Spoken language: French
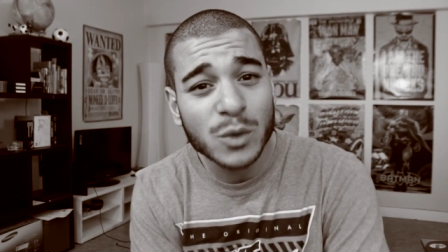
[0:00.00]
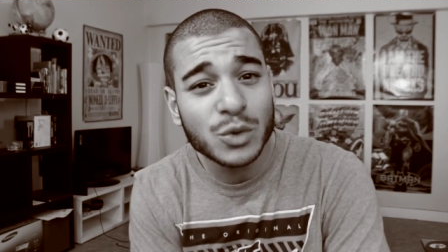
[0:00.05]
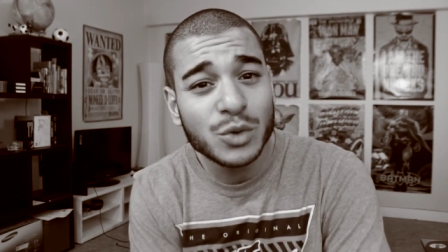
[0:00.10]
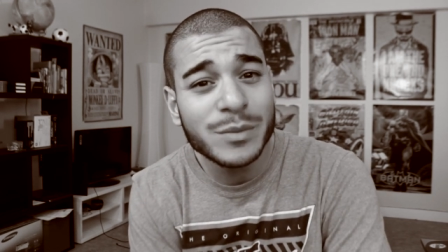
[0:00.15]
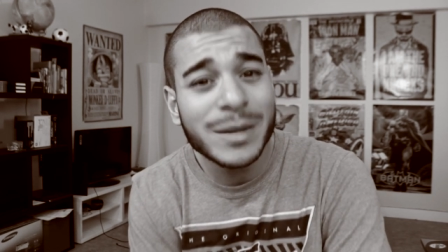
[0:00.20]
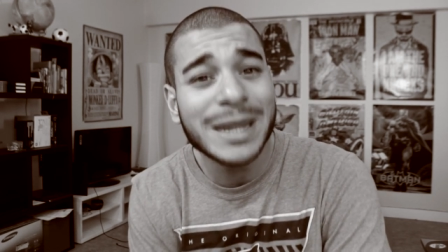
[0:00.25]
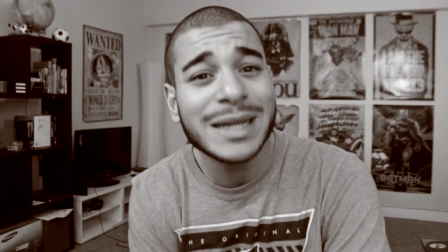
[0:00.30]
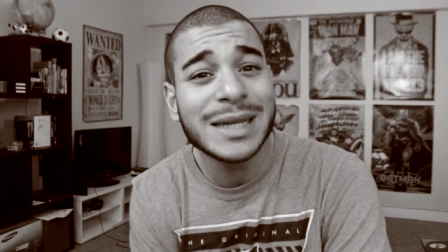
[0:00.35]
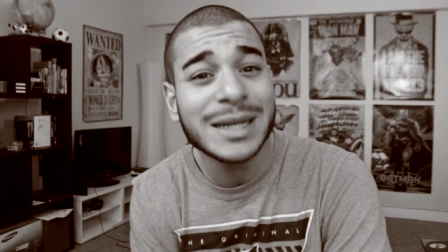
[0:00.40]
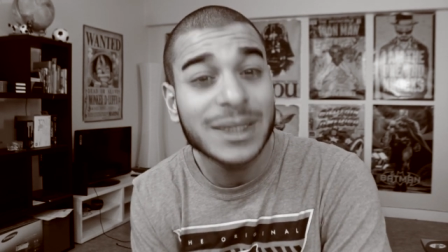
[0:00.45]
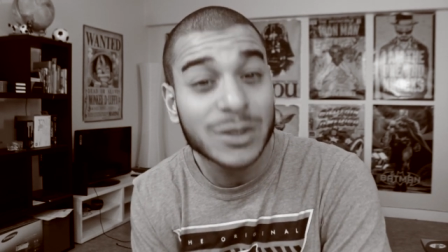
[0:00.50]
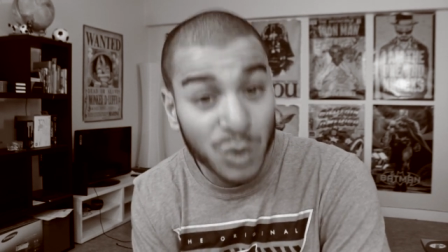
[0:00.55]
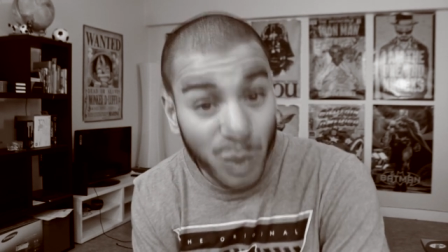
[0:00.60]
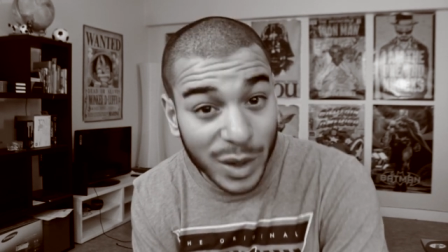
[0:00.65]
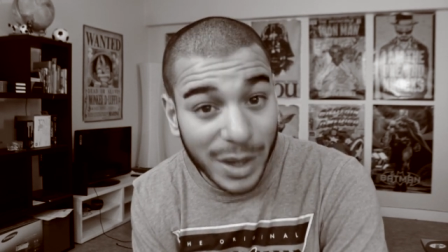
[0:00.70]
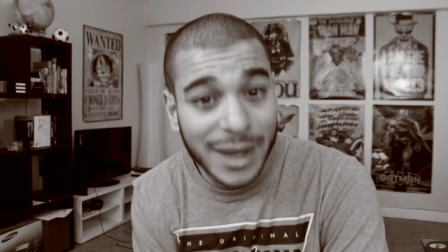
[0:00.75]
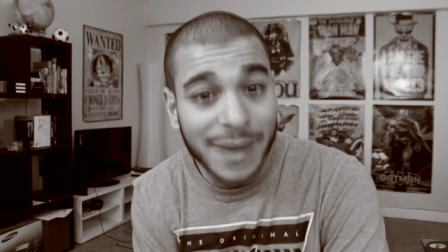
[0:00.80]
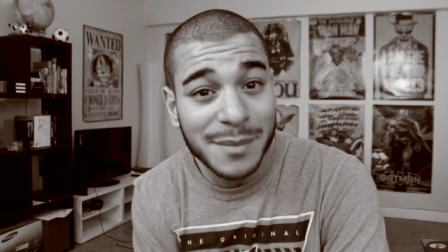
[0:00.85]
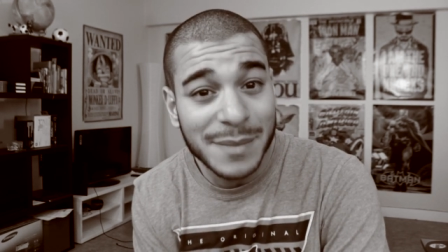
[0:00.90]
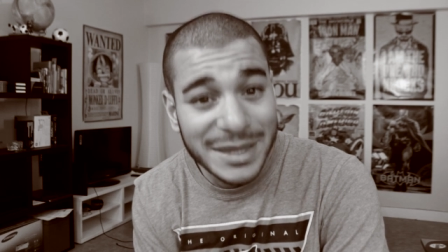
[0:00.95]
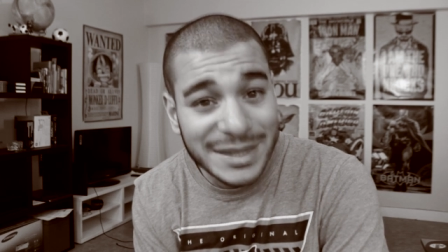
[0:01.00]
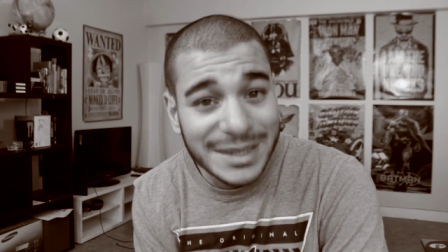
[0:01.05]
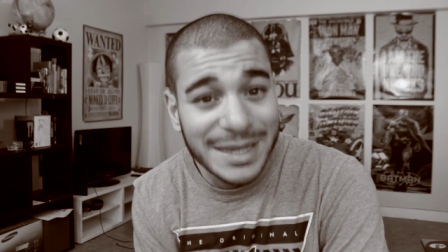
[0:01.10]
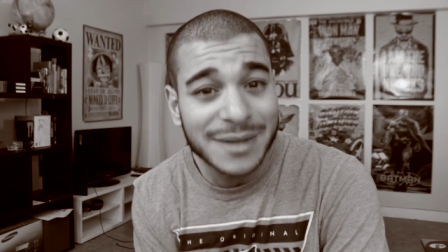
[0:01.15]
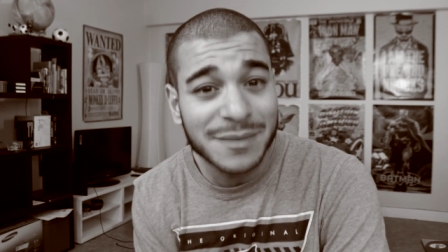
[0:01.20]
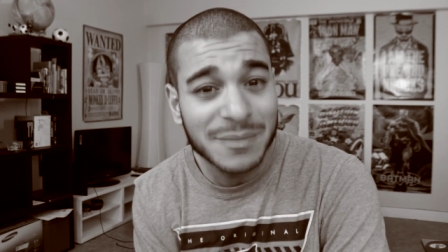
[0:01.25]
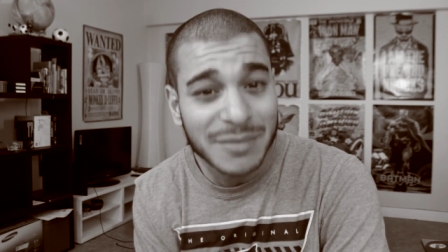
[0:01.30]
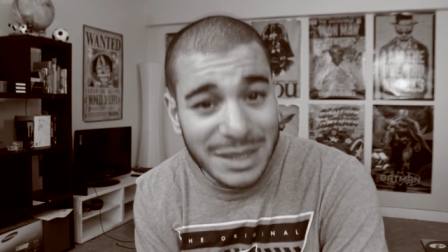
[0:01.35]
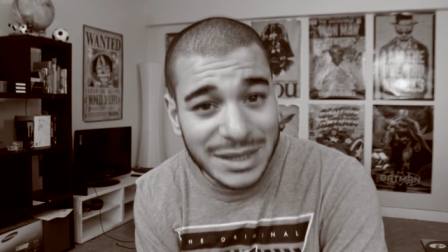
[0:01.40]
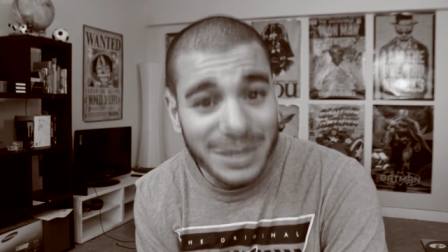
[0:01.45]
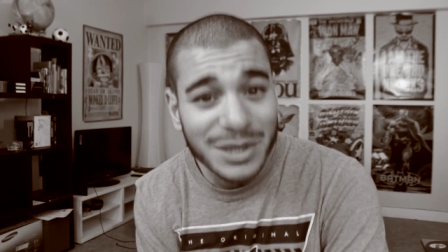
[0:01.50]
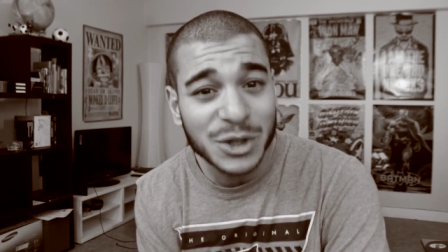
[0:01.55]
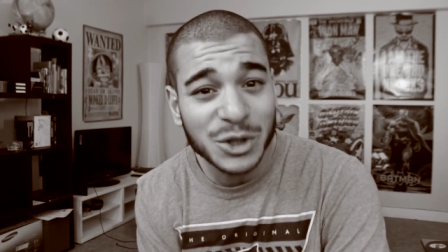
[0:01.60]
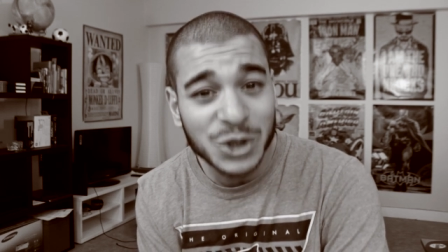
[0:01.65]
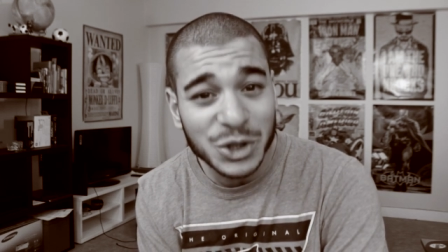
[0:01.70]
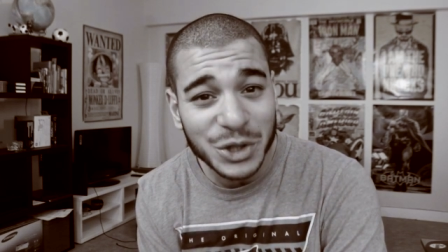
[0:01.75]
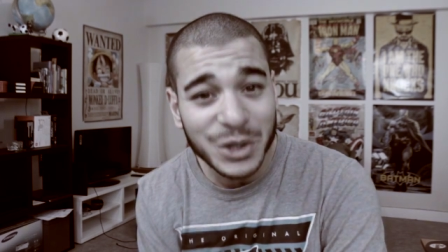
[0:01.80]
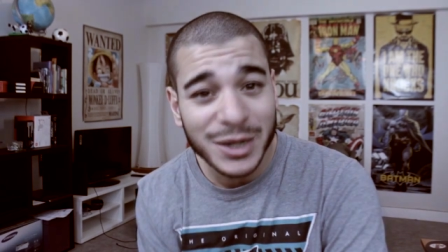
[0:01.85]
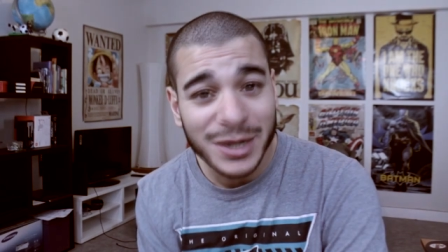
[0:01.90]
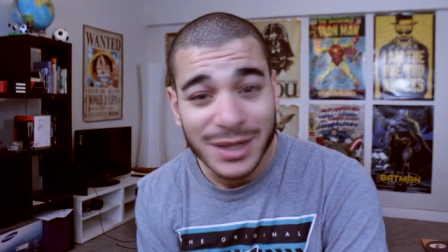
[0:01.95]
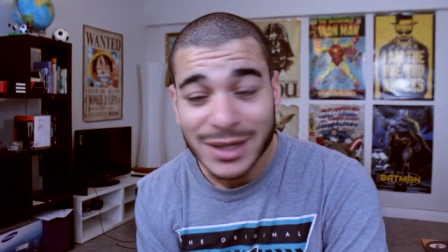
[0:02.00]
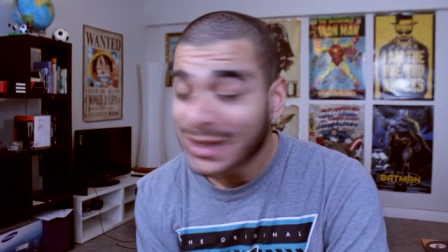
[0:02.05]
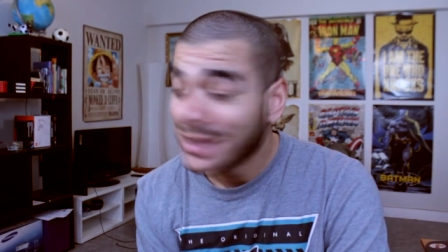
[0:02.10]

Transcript: du matin sur MSN Messenger.